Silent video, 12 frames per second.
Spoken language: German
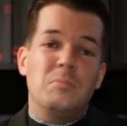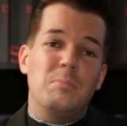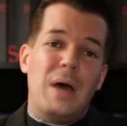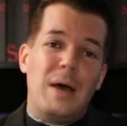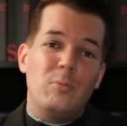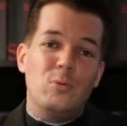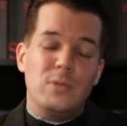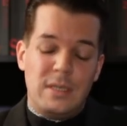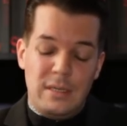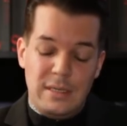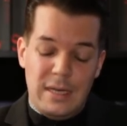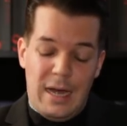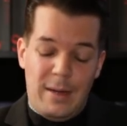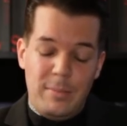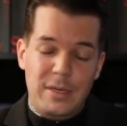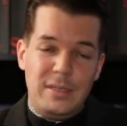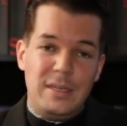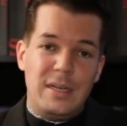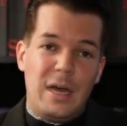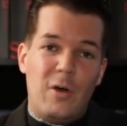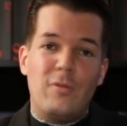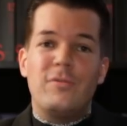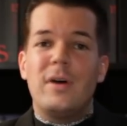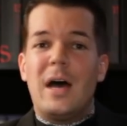barbusigen Damen, die da
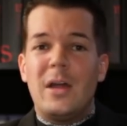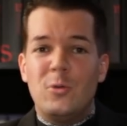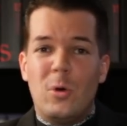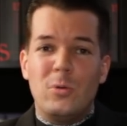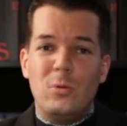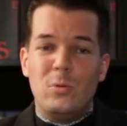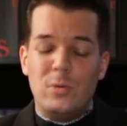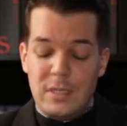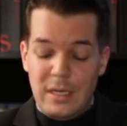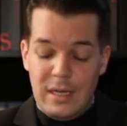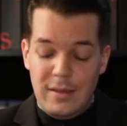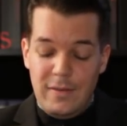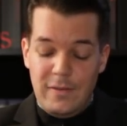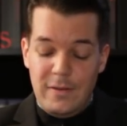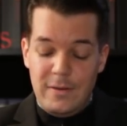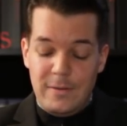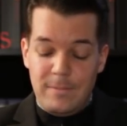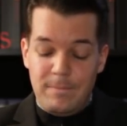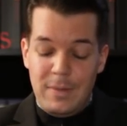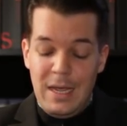auf Adorno losgerannt sind?